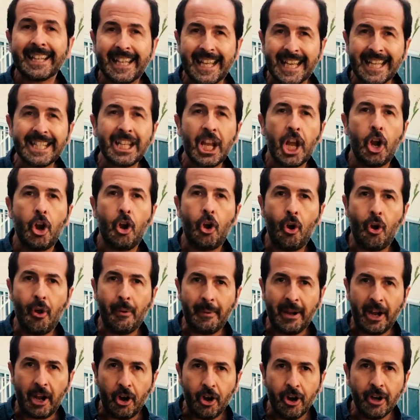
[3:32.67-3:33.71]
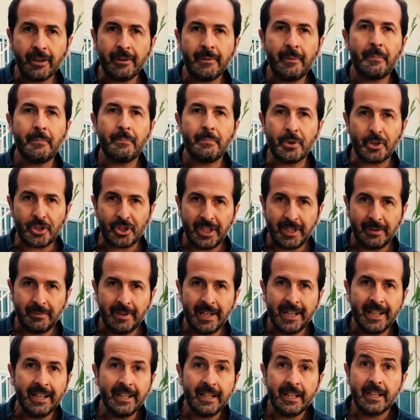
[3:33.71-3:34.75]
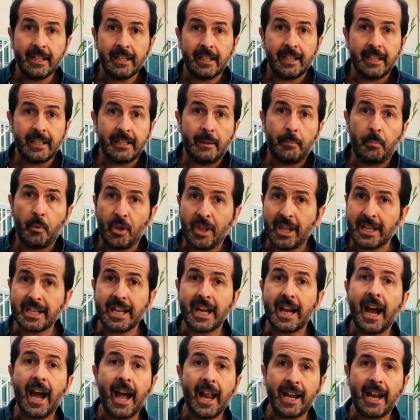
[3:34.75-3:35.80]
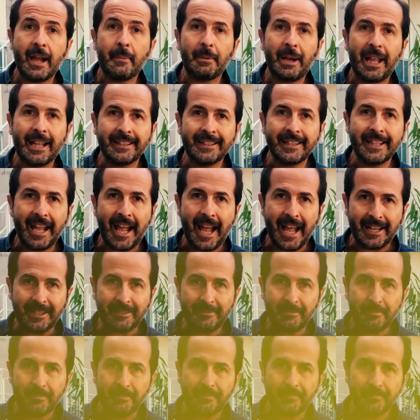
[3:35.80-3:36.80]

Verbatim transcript: que es lo mejor posible que te puedas llegar a plantear.